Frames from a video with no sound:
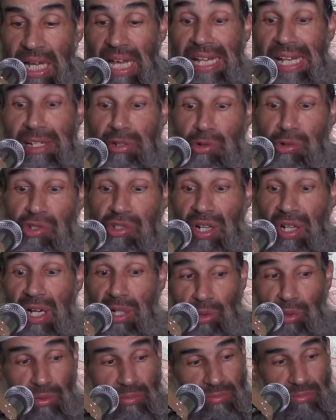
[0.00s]
هل
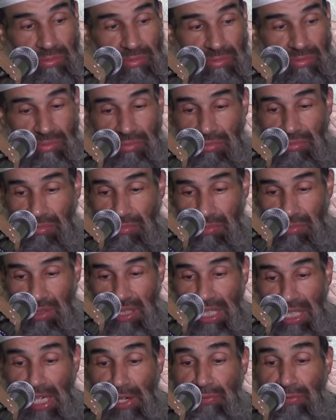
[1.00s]
يشرع
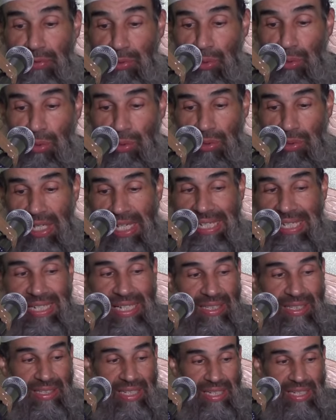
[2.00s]
رفع
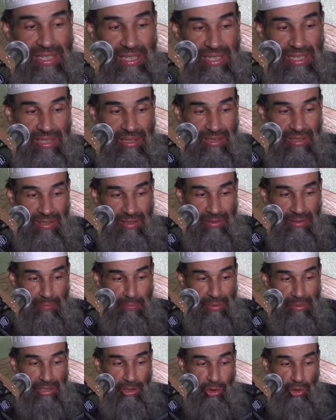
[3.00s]
اليدين
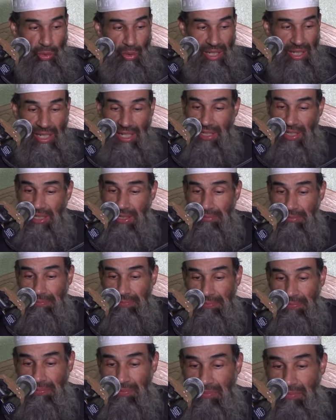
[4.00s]
بالدعاء
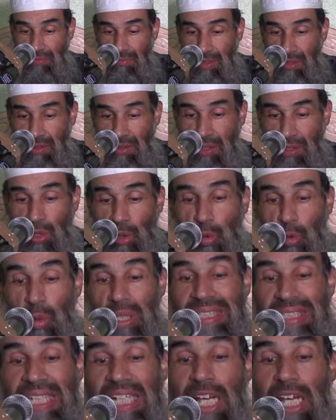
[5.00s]

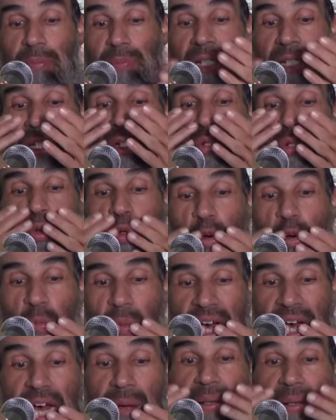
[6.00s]

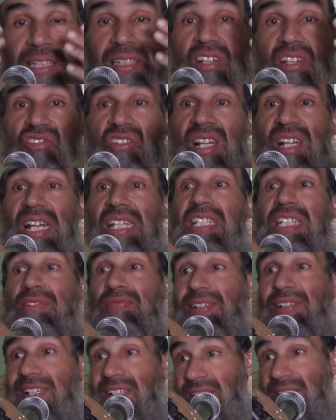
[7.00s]
وتقبيلهما بعد صلاة
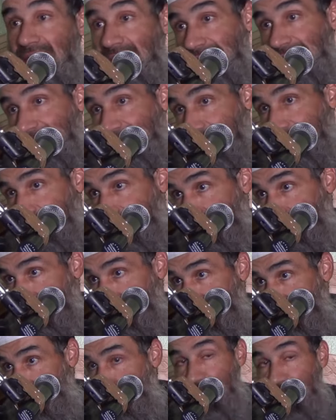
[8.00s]
الفريضة
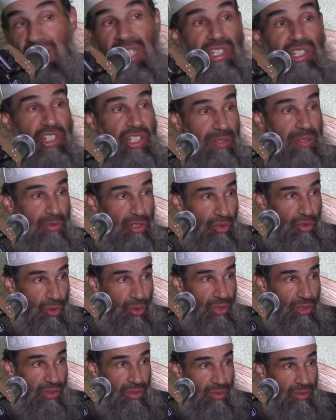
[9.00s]
واش هذا الشيء
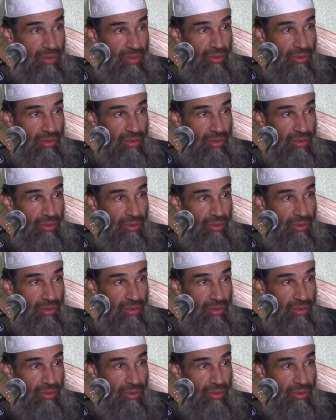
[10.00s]
مشروع